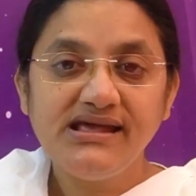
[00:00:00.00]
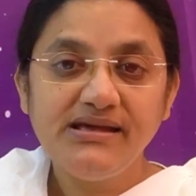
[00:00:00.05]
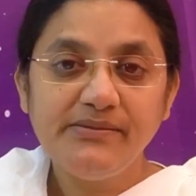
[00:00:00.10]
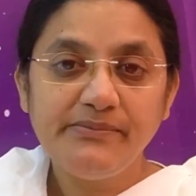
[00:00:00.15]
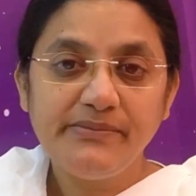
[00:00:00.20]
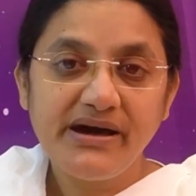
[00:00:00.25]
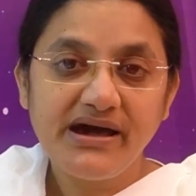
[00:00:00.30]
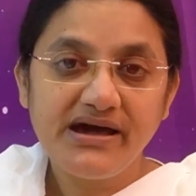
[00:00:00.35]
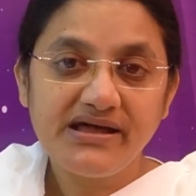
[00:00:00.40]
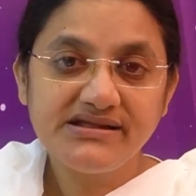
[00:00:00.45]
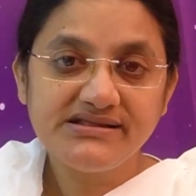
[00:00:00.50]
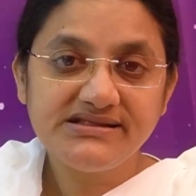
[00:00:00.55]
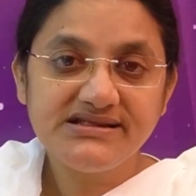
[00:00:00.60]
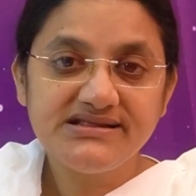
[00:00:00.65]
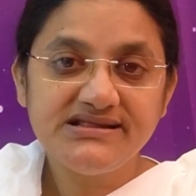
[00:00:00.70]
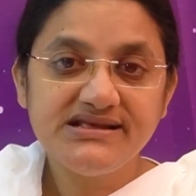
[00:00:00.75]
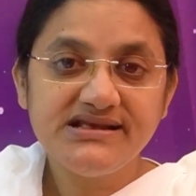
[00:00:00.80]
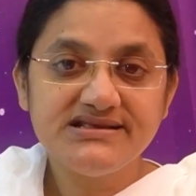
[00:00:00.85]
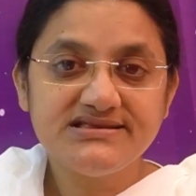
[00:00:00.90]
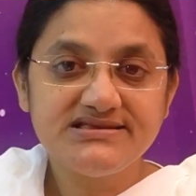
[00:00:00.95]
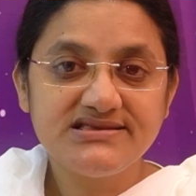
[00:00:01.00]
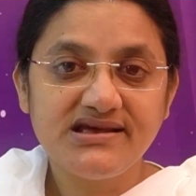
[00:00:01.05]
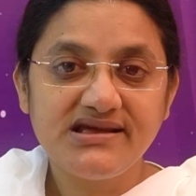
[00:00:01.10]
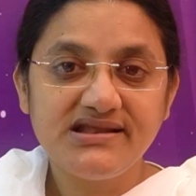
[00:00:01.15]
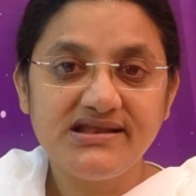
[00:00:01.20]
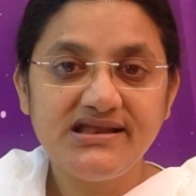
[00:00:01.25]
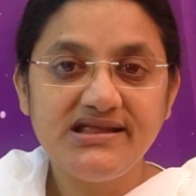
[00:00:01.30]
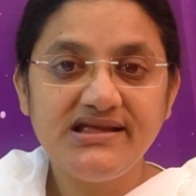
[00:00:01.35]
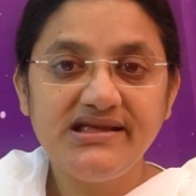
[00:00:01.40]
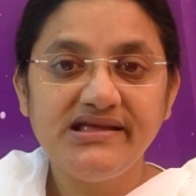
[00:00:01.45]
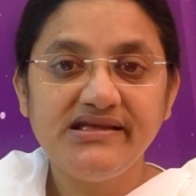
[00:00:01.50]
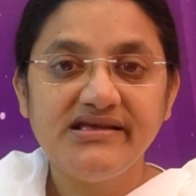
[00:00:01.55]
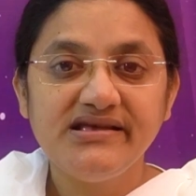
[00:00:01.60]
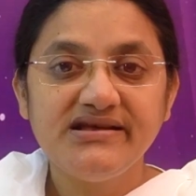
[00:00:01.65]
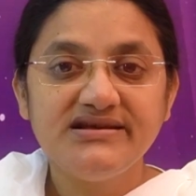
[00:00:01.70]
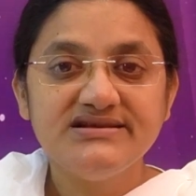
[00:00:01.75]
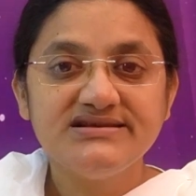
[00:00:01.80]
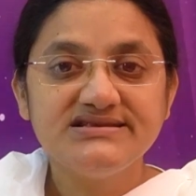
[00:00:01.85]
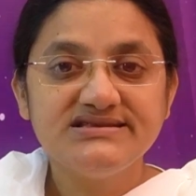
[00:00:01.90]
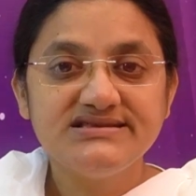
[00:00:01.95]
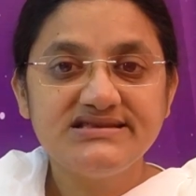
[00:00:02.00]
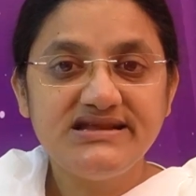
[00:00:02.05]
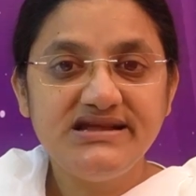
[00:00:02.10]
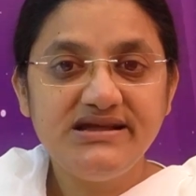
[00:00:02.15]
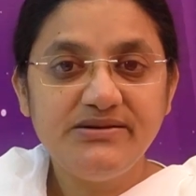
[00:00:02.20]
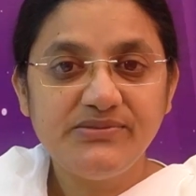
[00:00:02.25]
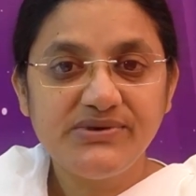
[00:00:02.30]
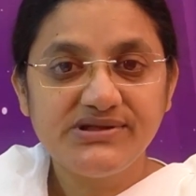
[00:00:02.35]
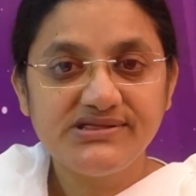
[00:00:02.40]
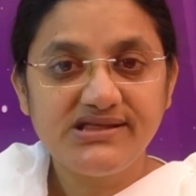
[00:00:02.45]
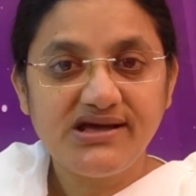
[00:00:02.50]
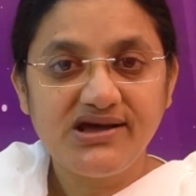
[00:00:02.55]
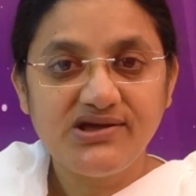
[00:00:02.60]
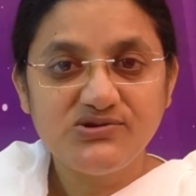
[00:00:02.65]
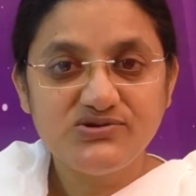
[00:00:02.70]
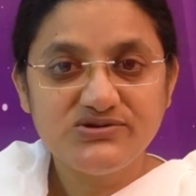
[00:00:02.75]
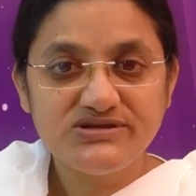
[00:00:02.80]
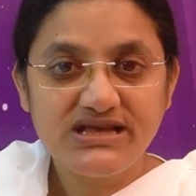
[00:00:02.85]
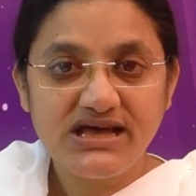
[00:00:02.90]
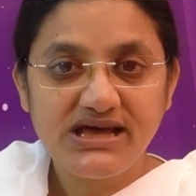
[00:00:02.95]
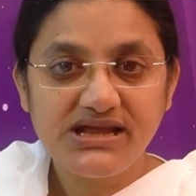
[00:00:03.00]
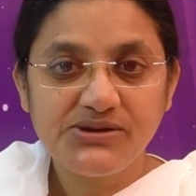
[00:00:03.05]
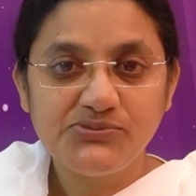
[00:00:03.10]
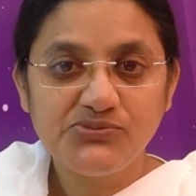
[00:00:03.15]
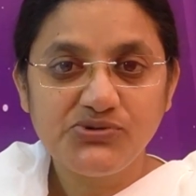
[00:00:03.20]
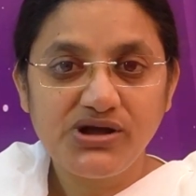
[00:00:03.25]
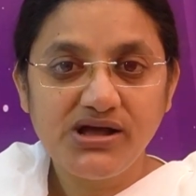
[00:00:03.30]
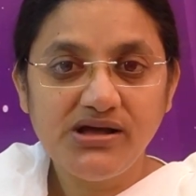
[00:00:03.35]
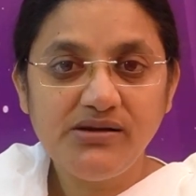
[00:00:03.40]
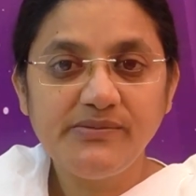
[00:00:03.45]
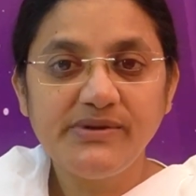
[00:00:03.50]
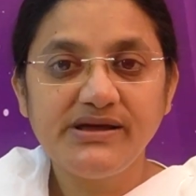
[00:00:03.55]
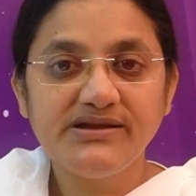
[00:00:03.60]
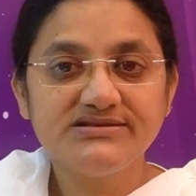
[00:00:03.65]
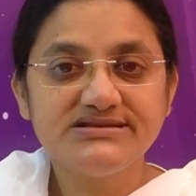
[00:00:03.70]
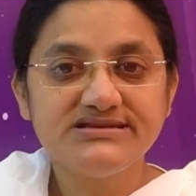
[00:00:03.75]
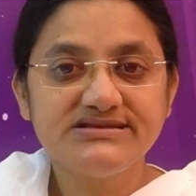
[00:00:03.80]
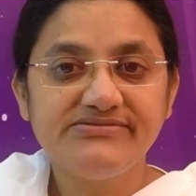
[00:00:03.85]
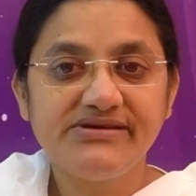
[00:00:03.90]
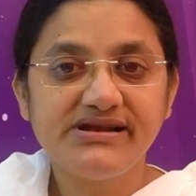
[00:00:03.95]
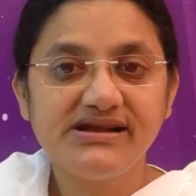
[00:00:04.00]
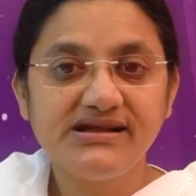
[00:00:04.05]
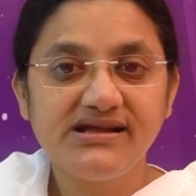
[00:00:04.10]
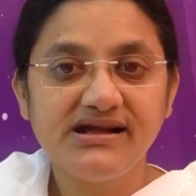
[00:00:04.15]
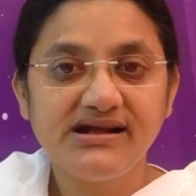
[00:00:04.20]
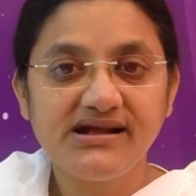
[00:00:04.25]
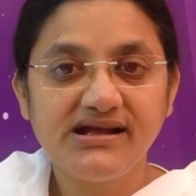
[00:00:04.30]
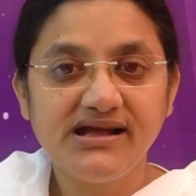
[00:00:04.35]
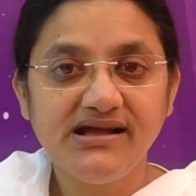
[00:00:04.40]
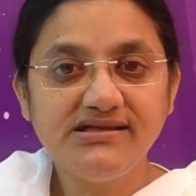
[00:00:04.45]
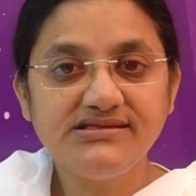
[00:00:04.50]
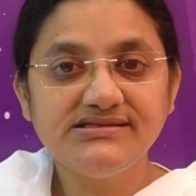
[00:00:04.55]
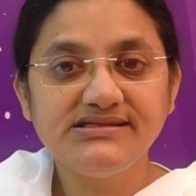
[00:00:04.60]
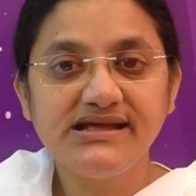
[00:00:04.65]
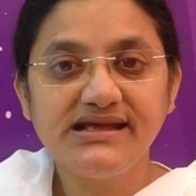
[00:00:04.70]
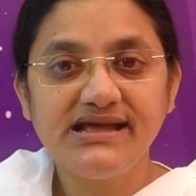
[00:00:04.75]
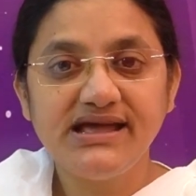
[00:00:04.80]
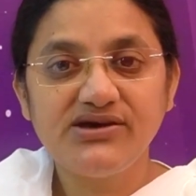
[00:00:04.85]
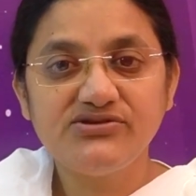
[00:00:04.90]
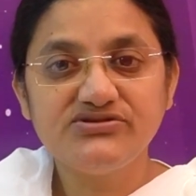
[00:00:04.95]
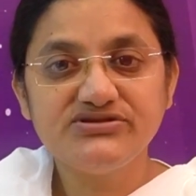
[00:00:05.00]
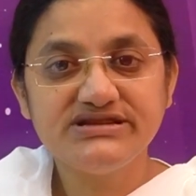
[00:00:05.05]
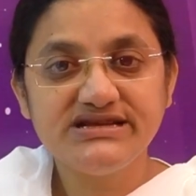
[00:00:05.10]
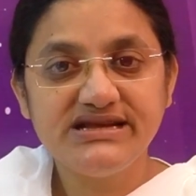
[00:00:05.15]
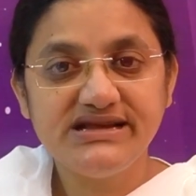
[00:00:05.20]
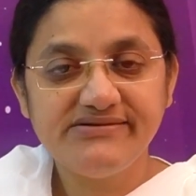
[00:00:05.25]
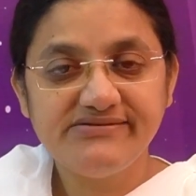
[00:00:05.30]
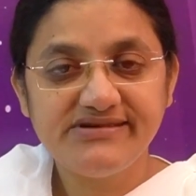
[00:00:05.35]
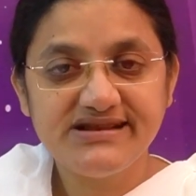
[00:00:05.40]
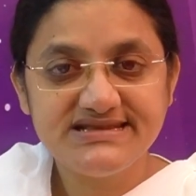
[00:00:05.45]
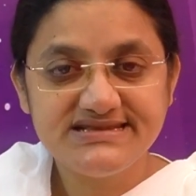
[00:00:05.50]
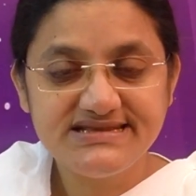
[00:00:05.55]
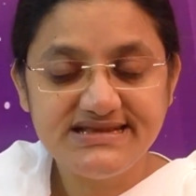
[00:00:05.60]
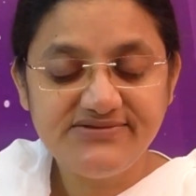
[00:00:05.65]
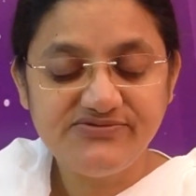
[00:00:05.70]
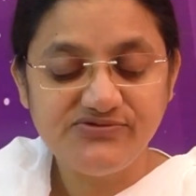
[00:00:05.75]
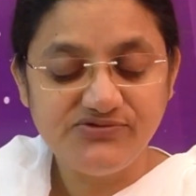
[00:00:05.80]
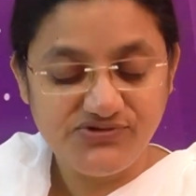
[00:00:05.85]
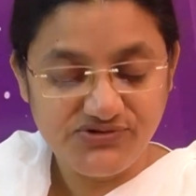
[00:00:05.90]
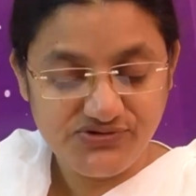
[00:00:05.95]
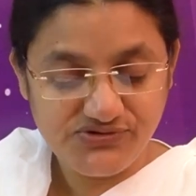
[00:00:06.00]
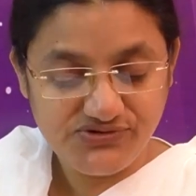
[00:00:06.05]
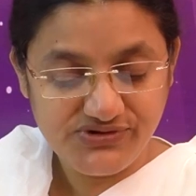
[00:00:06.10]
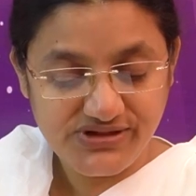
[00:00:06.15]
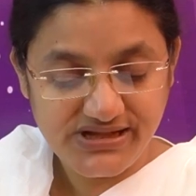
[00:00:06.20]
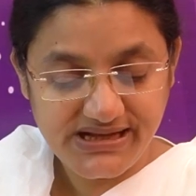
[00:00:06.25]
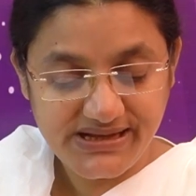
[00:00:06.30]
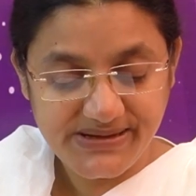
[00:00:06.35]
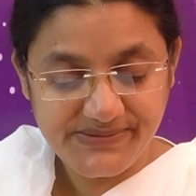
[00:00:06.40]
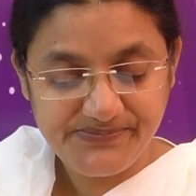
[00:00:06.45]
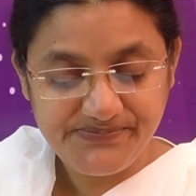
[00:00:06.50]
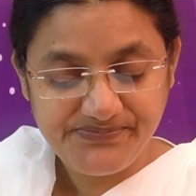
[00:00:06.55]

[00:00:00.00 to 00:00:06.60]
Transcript: ఈ భారతదేశాన్ని శ్రీమతానుసారముగా మనం స్వర్గంగా తయారు చేయవలసి ఉంటుంది